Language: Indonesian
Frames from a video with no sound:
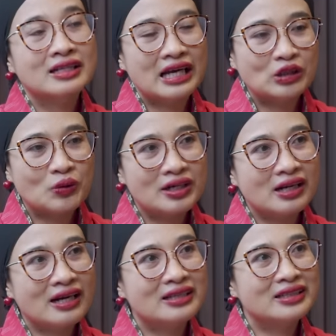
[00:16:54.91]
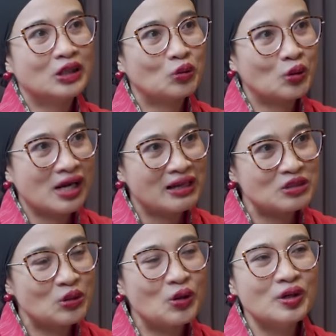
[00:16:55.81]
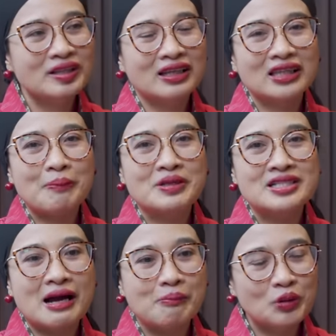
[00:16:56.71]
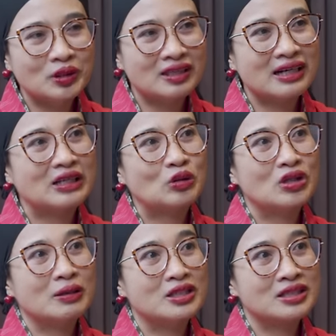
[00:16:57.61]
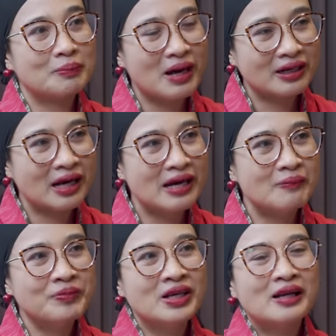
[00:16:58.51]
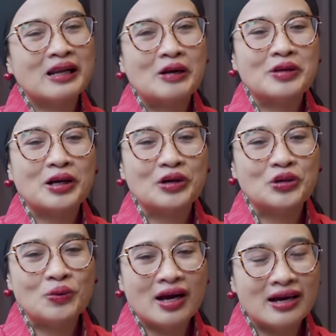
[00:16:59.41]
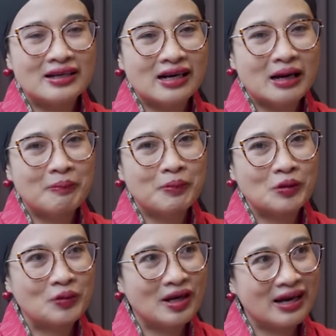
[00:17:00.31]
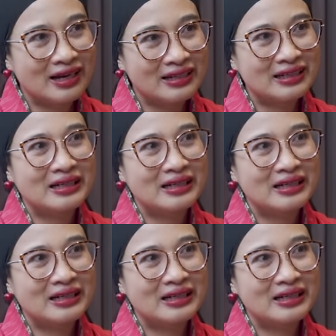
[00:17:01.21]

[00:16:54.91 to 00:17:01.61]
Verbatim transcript: yaitu adalah dia turun langsung, tetap okay. disambut dan itu disebarkan. Lalu yang kedua adalah penggunaan